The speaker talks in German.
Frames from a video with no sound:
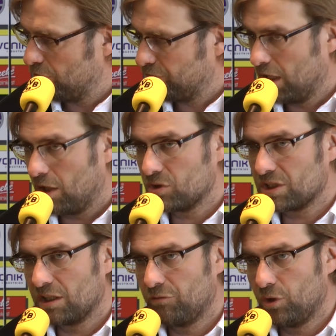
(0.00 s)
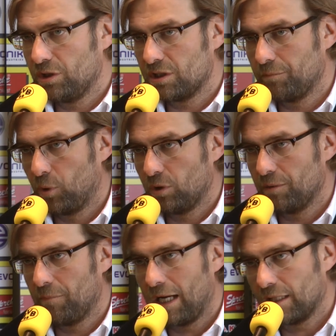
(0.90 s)
auf eine außergewöhnliche
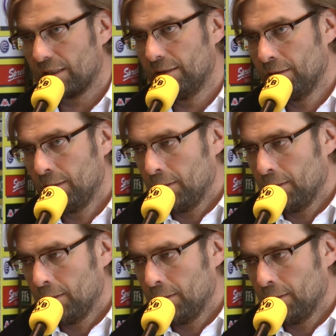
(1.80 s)
Punktemarke,